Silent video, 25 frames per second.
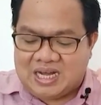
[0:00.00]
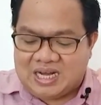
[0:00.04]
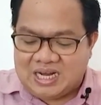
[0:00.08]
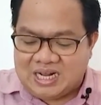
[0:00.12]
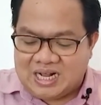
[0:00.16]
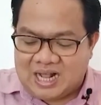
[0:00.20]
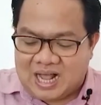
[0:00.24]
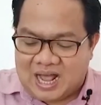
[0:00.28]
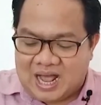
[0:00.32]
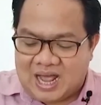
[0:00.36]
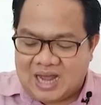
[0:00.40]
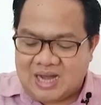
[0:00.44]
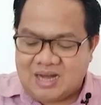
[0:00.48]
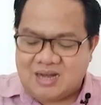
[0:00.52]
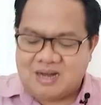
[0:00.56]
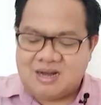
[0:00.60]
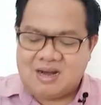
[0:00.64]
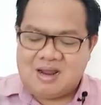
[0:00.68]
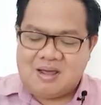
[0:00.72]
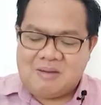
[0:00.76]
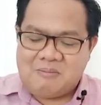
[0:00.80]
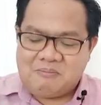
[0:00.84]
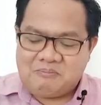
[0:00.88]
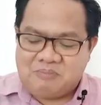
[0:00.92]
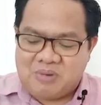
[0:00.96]
dengan
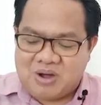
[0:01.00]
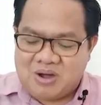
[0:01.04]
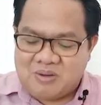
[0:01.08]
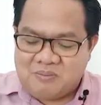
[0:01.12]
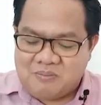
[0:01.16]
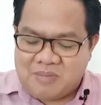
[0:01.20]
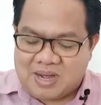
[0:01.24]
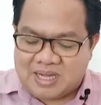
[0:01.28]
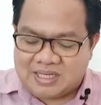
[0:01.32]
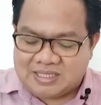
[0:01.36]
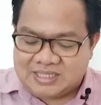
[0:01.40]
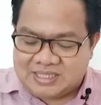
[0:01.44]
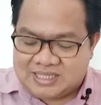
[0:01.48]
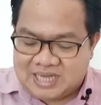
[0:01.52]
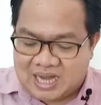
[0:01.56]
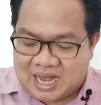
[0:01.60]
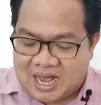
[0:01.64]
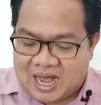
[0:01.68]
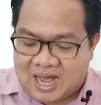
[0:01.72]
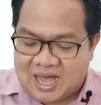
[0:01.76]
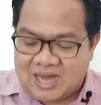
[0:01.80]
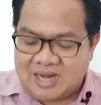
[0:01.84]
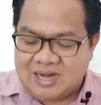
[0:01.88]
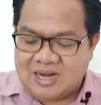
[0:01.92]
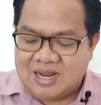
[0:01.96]

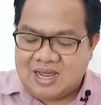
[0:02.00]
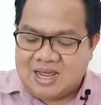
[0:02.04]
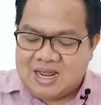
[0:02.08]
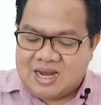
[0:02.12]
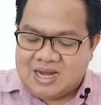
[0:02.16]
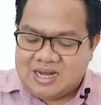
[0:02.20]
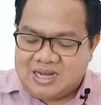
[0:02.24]
pemanjaan